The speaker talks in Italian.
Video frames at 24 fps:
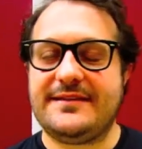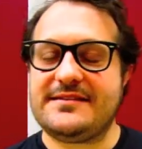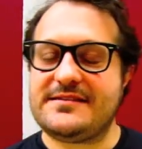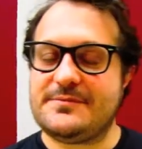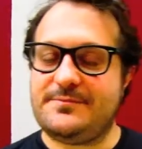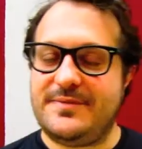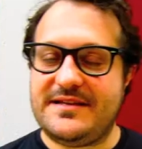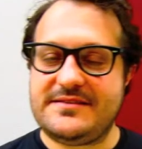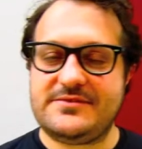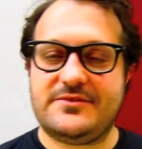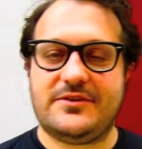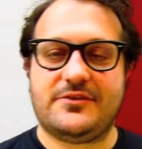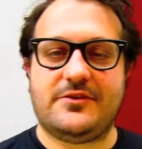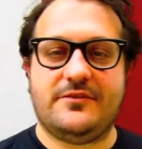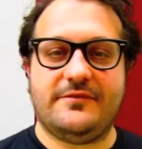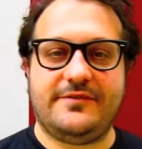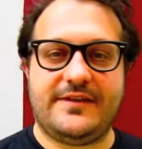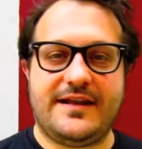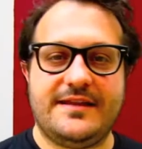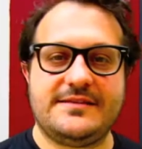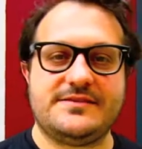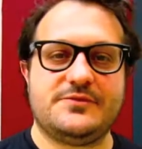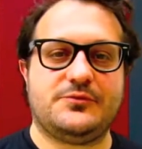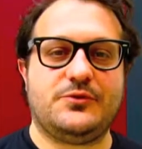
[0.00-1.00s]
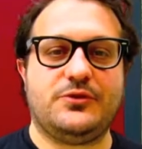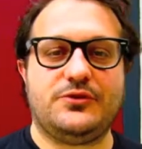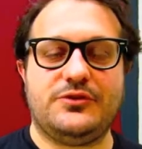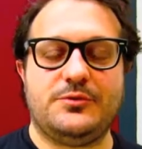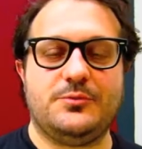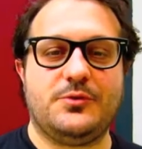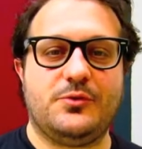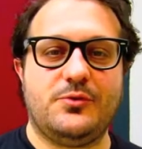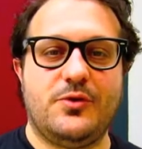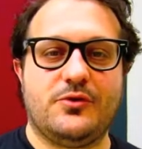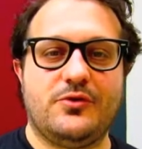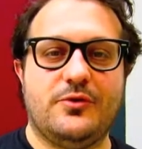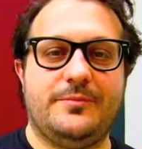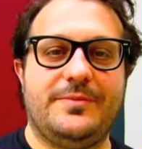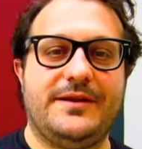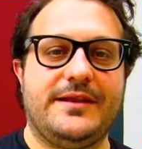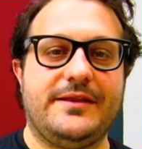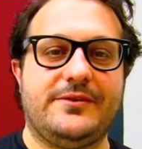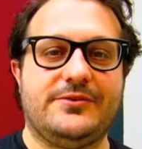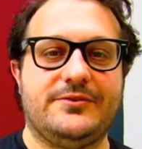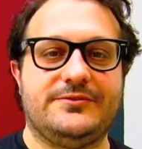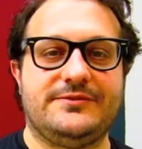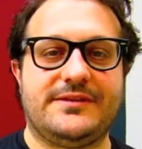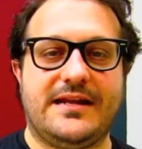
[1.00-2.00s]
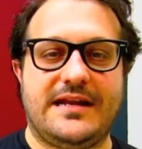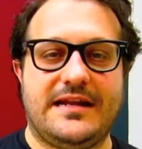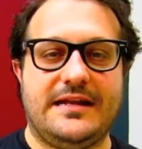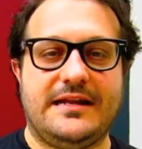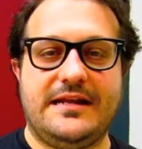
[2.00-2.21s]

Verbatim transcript: spesso la conferenza è un ottimo luogo per incontrare